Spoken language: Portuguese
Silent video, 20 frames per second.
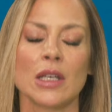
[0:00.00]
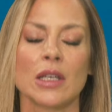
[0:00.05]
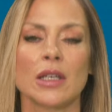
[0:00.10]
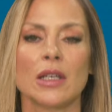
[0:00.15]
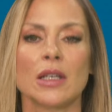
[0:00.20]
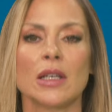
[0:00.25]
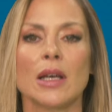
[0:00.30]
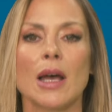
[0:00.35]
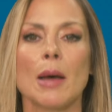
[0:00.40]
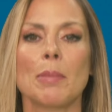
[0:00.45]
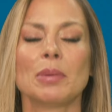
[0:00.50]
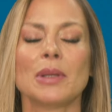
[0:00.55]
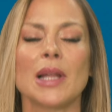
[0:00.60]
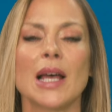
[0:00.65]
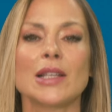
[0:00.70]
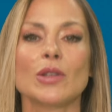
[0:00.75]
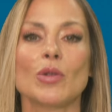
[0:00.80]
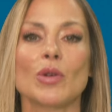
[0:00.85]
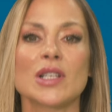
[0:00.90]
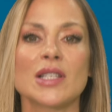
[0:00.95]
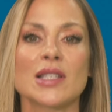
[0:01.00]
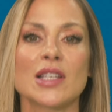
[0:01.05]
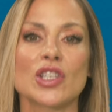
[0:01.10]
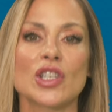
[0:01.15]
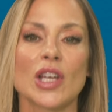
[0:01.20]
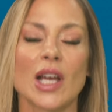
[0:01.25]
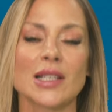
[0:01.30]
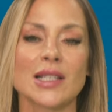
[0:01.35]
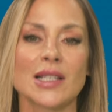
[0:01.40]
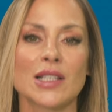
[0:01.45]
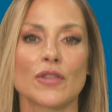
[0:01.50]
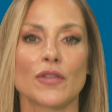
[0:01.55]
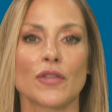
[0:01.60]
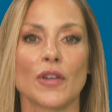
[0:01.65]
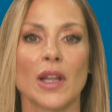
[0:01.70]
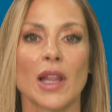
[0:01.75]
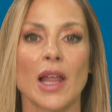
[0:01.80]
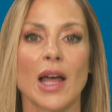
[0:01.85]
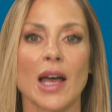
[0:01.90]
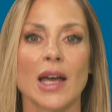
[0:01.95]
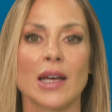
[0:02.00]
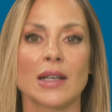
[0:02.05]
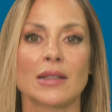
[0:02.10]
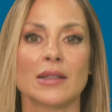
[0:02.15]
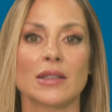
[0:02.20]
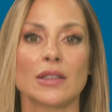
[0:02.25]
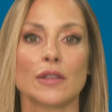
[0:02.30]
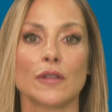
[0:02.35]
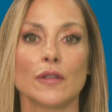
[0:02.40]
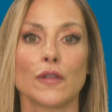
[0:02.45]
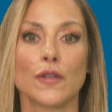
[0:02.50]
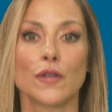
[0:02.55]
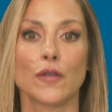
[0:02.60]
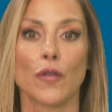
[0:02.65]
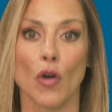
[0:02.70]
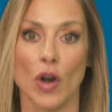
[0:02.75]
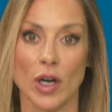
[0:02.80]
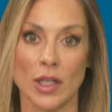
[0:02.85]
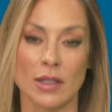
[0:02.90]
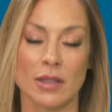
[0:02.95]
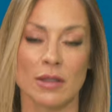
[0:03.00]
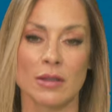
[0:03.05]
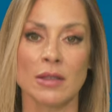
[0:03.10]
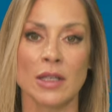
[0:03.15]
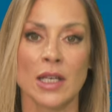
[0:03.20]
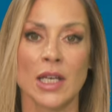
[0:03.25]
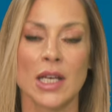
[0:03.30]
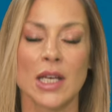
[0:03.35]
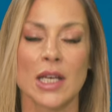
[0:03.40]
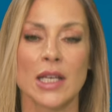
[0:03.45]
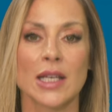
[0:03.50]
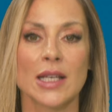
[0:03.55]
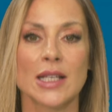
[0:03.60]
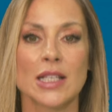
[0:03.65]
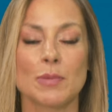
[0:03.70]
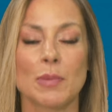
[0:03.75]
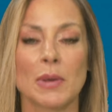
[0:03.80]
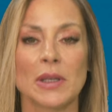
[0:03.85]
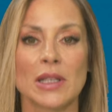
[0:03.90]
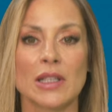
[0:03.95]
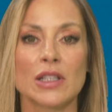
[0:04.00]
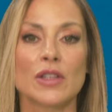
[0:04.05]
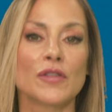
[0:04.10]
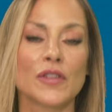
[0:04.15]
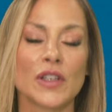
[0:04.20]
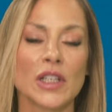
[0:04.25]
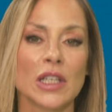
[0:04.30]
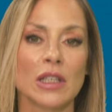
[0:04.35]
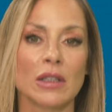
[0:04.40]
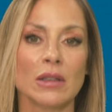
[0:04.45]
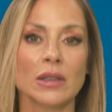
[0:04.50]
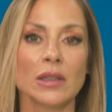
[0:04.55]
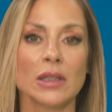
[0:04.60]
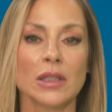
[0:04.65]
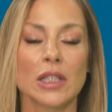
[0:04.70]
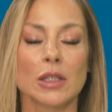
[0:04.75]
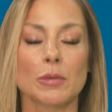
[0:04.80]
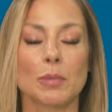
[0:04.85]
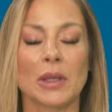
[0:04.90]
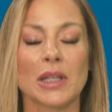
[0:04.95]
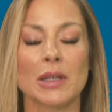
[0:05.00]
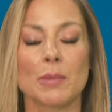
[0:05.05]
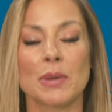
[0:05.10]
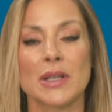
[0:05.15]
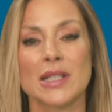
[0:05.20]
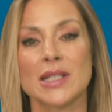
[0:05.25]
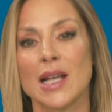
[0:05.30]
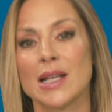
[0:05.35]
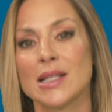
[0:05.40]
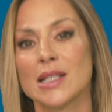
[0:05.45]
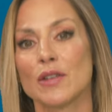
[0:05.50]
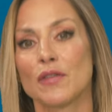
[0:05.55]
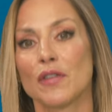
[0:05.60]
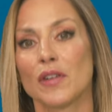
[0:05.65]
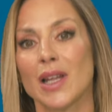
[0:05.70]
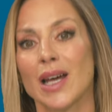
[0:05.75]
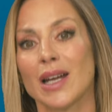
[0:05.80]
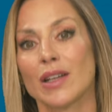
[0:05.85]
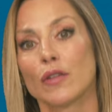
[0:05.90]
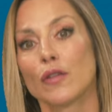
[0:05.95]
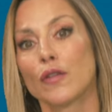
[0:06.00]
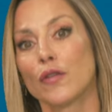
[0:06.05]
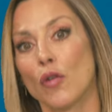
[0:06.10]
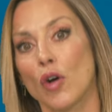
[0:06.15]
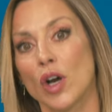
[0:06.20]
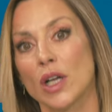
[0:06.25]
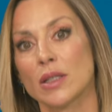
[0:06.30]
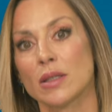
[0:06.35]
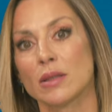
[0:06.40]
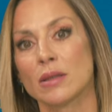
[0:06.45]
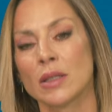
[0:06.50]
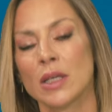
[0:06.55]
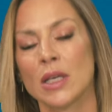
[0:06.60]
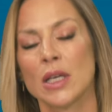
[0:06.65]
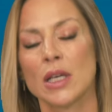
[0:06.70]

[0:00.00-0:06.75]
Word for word: eh, apelando a que se deixasse de falar de forte e que se, de viril e que passasse a falar de forte